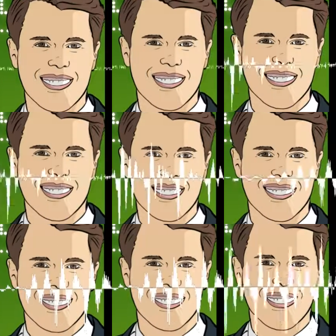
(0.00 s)
Das heißt auch
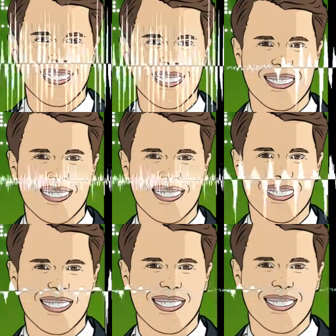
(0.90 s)
diese Bewertung von
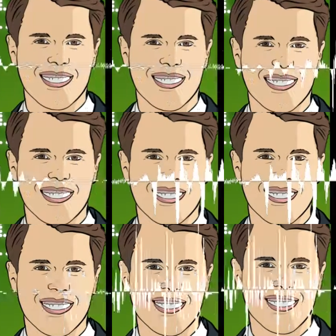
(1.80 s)
den ganzen
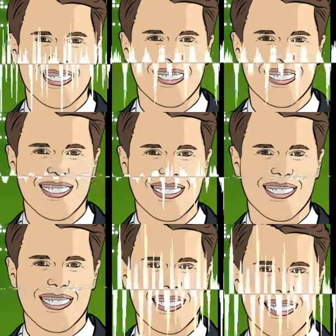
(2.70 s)
Finanzkennzahlen.
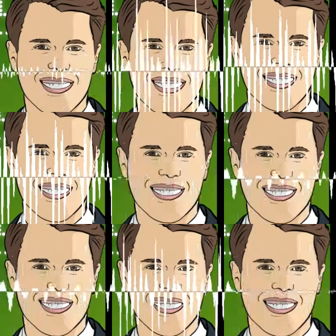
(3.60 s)
Und wir
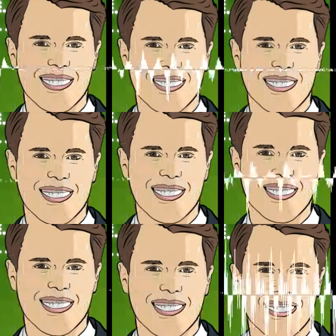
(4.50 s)
arbeiten eigentlich an der
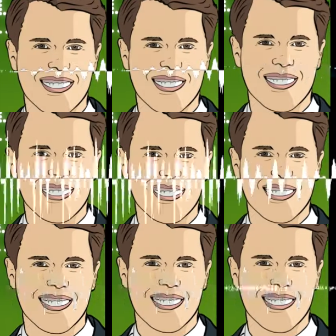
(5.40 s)
Sustainability
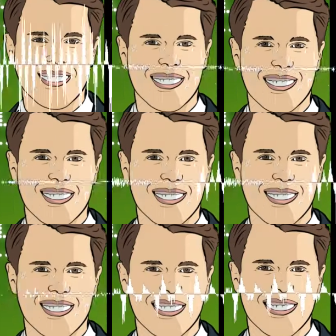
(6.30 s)
Story. Das heißt,
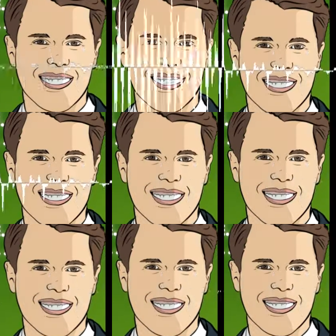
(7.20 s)
dieser Transfer
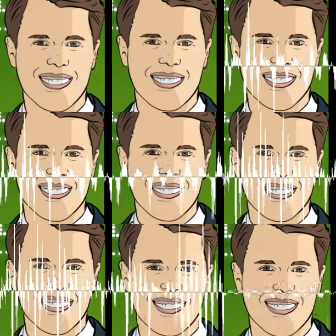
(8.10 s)
von der
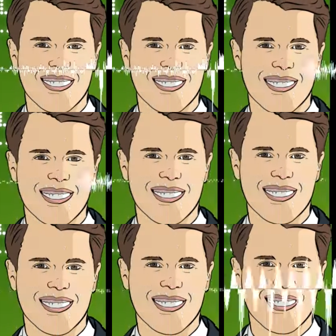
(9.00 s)

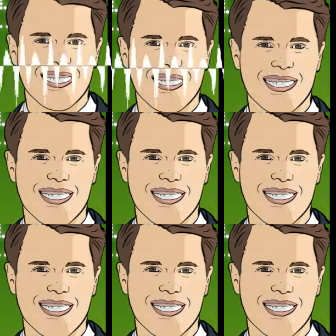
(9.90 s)
Nachhaltigkeitsstrategie